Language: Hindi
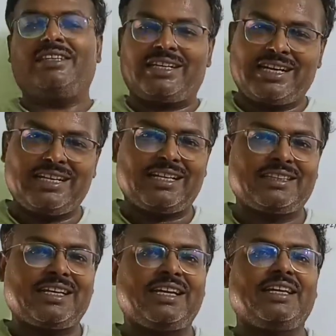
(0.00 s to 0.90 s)
ही देखा
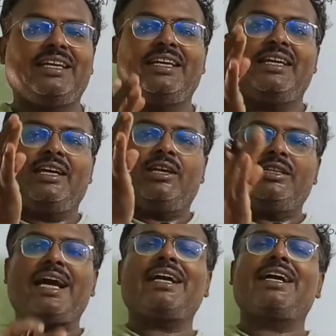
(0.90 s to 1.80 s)
जाता है
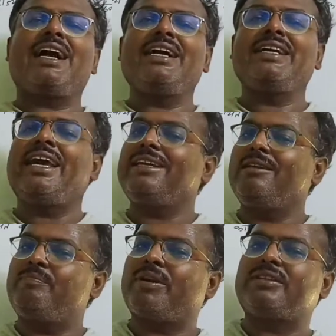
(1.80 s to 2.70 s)
यहाँ कहा गया है
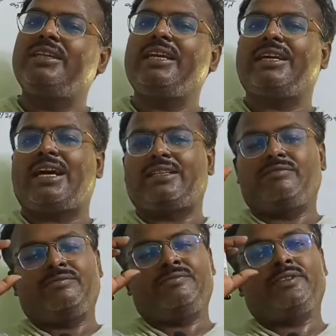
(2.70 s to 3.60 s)
कि प्रत्येक
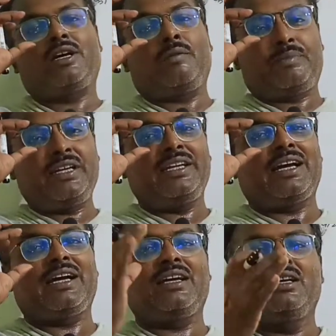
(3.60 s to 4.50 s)
राज्य अपने
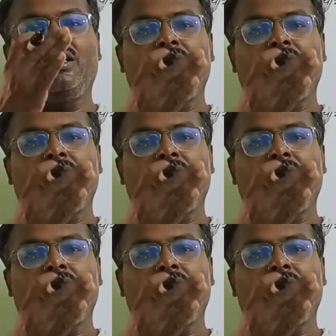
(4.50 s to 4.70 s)
यहाँ